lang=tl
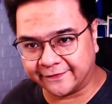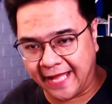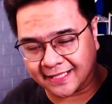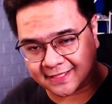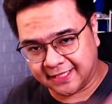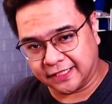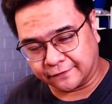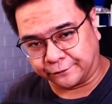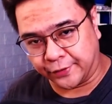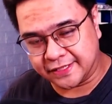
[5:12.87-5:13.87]
that's it
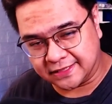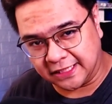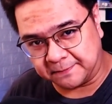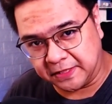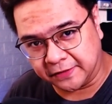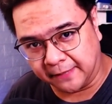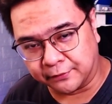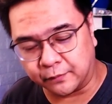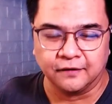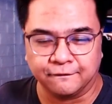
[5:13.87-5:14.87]
for sneak peek number
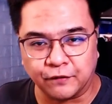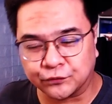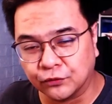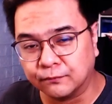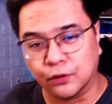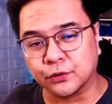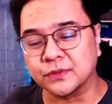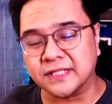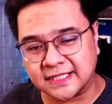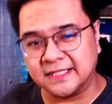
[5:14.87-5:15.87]
1. For
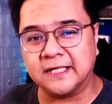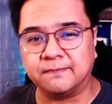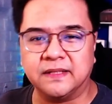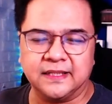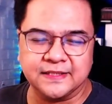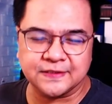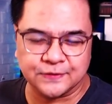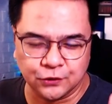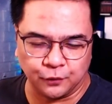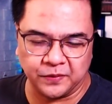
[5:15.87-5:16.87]
tomorrow's sneak peek is
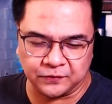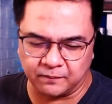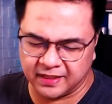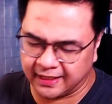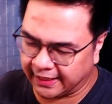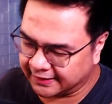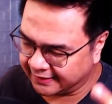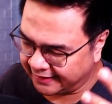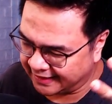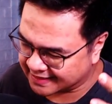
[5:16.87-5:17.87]
going to be an
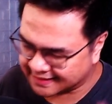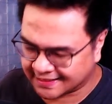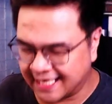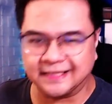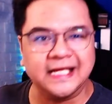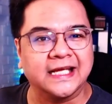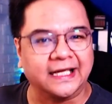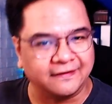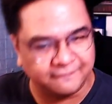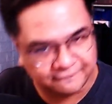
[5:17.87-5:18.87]
exciting
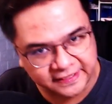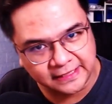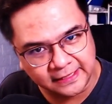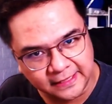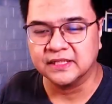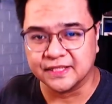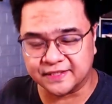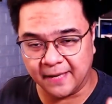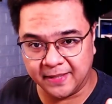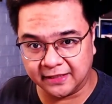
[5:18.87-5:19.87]
reveal.
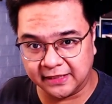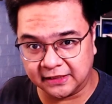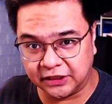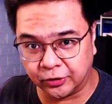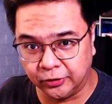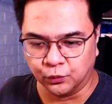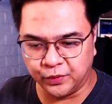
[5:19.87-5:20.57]
Sabi nga nila dito, we